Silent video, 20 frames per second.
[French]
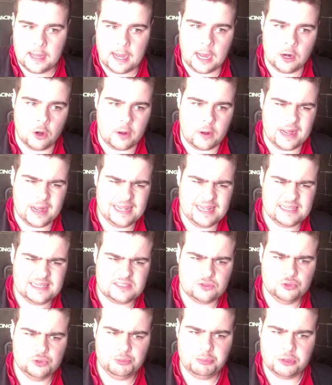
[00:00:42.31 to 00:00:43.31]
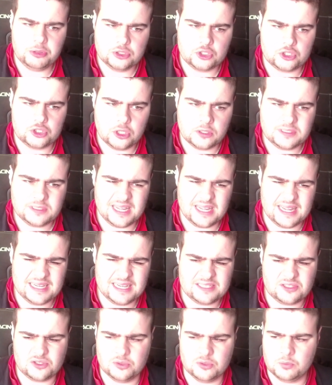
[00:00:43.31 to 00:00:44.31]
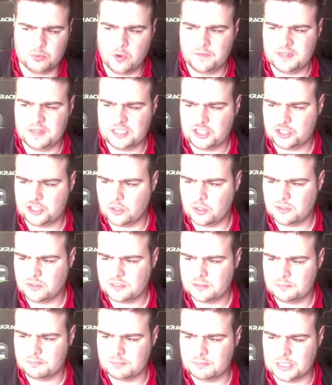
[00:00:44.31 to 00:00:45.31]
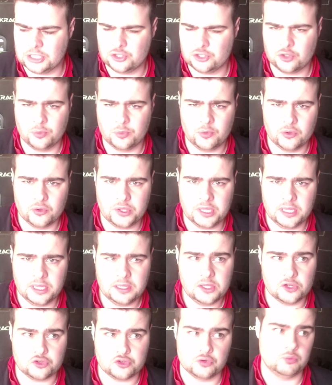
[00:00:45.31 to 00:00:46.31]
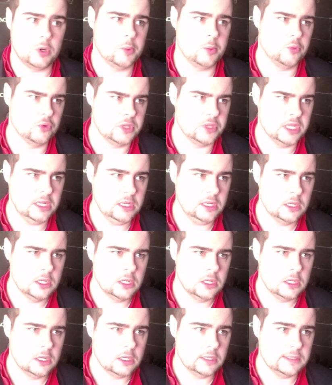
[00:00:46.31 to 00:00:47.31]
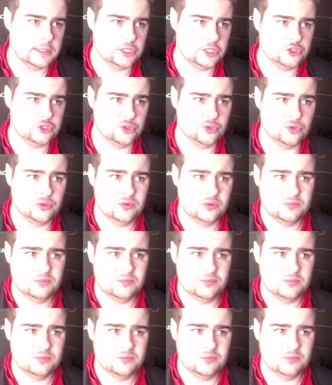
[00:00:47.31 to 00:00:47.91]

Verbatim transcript: Alors est-ce une bonne chose, est-ce une mauvaise chose Des jeux buggés, des jeux moins buggés des jeux